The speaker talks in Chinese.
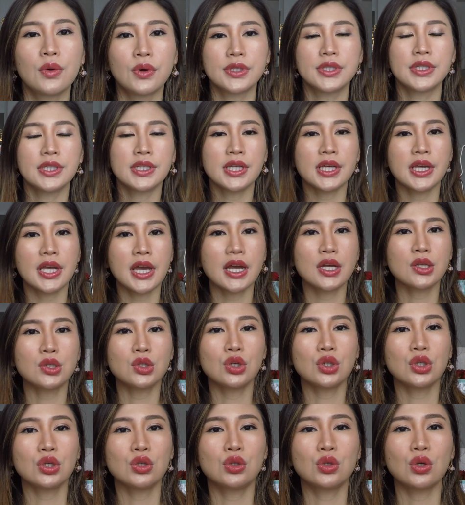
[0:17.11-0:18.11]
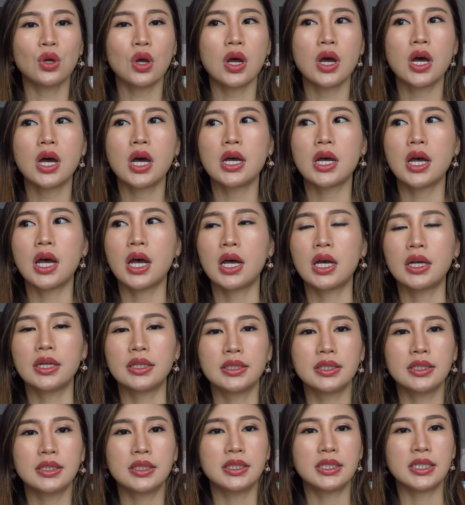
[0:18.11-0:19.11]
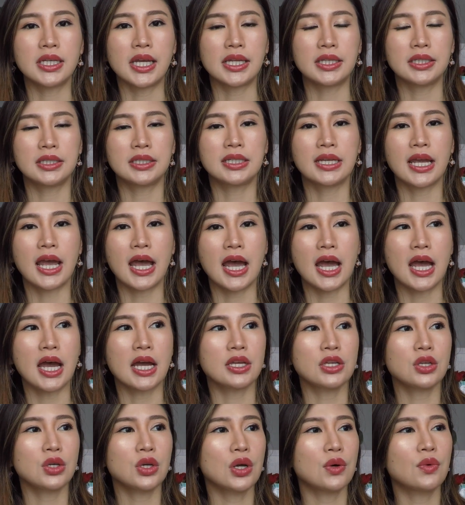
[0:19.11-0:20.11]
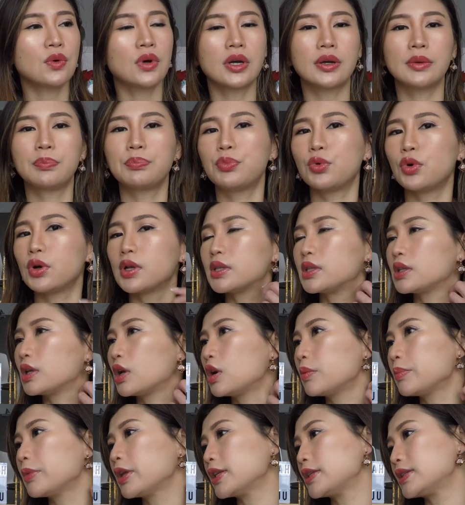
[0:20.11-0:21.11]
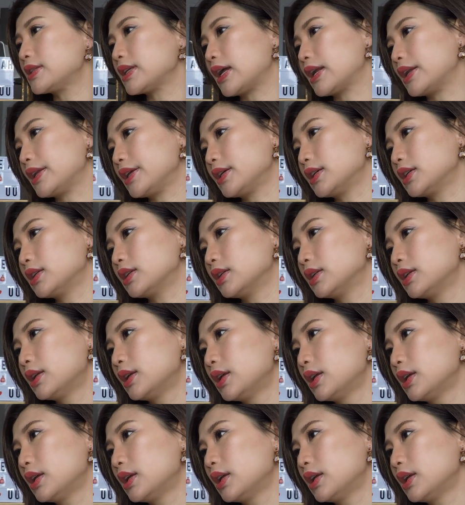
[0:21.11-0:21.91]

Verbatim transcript: 我今天要去做呃检查，因为我脖子后面长了一个